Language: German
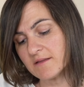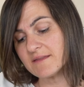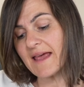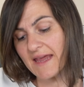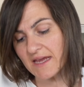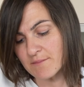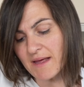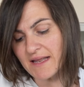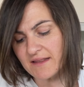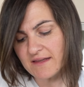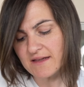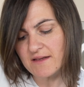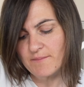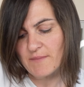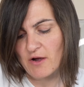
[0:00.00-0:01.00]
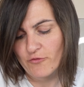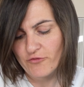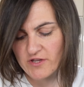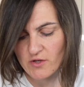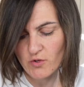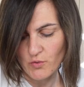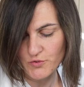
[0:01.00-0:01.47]
Teigmatte auf
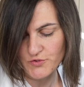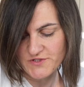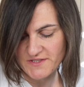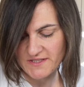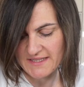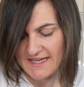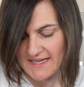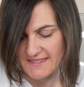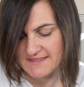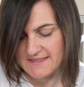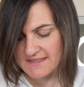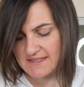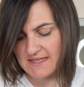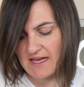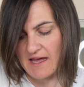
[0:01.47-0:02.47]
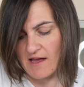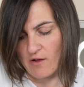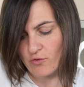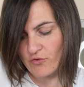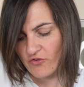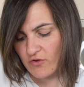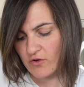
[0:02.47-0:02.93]
die Größe 30
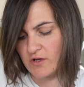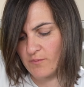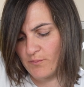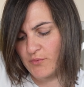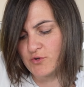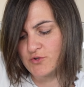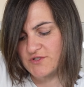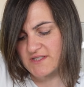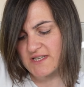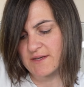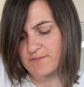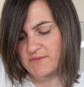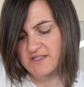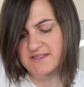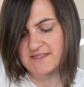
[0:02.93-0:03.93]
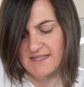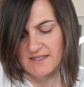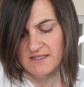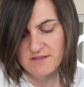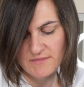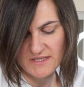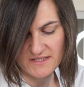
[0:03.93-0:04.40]
ausrollen, plus eben die
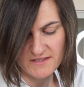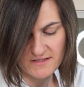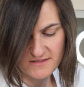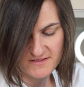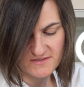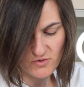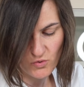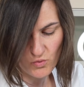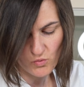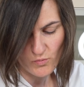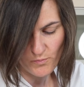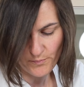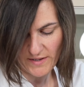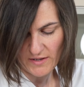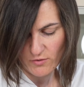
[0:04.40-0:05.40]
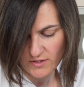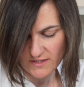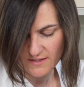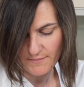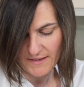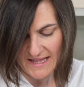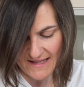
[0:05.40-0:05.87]
Zentimeter, die es nach oben
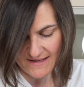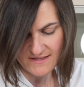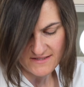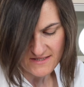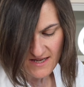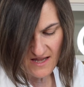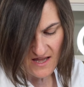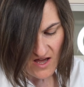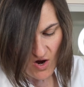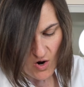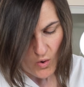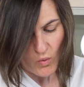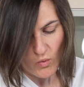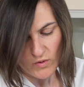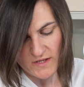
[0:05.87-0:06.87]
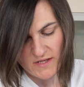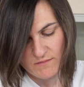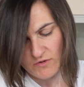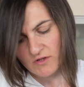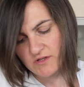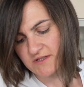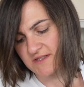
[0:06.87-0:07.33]
braucht am Rand. Oder ihr
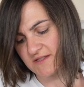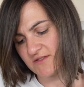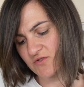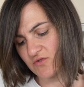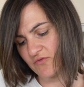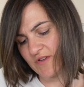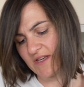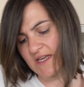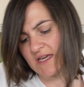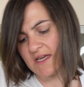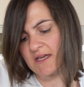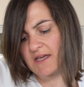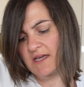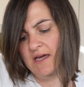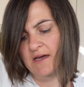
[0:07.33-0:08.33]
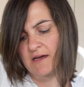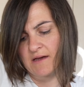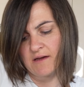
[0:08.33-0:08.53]
macht es so wie ich,